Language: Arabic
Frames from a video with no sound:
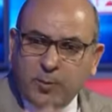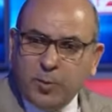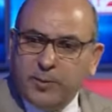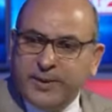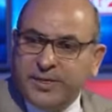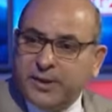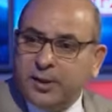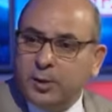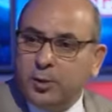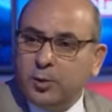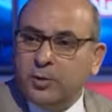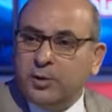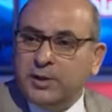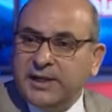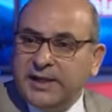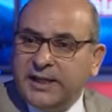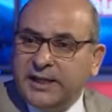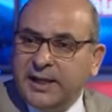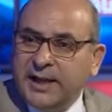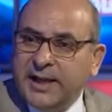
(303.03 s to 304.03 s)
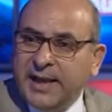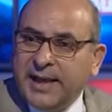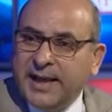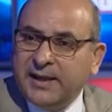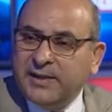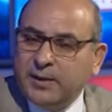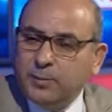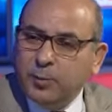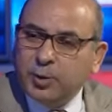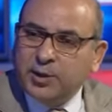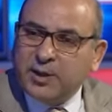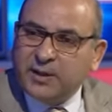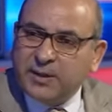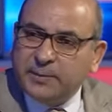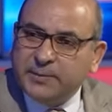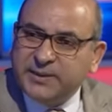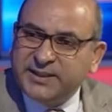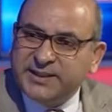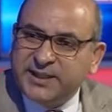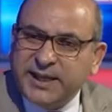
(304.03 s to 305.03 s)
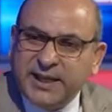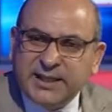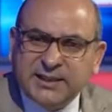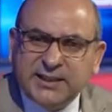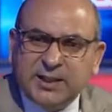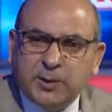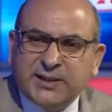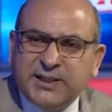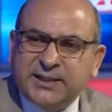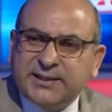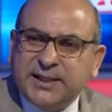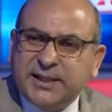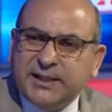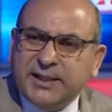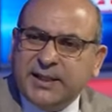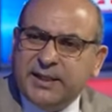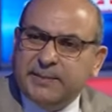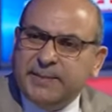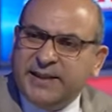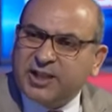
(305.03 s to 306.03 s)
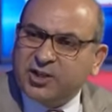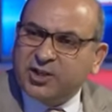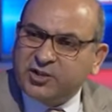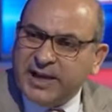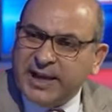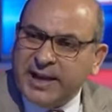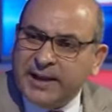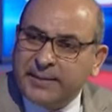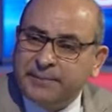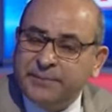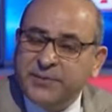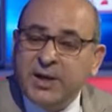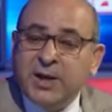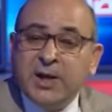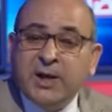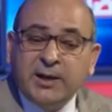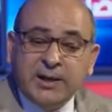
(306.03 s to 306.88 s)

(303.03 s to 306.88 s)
وممثلون لهذا المنتظم السياسي وتستدعي من تشاء